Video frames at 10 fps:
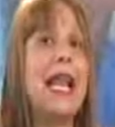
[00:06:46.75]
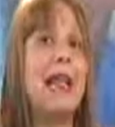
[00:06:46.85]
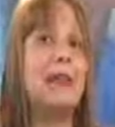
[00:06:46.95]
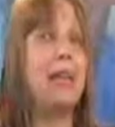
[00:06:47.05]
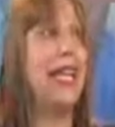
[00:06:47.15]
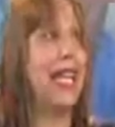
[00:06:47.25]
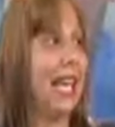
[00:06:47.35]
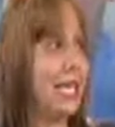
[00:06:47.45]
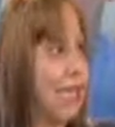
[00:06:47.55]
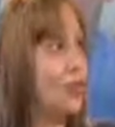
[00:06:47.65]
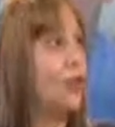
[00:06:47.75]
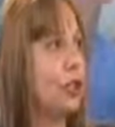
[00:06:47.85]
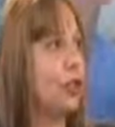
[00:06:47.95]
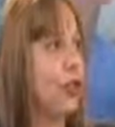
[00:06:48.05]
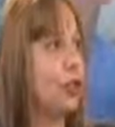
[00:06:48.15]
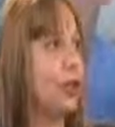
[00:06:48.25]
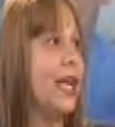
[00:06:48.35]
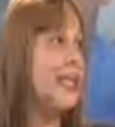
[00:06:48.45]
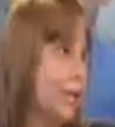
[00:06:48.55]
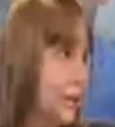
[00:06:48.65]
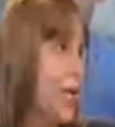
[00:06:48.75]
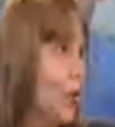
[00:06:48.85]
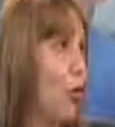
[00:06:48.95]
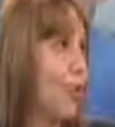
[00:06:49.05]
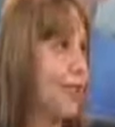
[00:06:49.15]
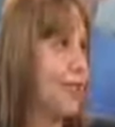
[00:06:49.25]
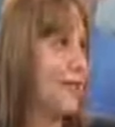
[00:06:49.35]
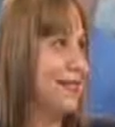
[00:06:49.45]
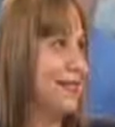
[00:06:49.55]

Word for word: las pequeñas torrefactoras también compran.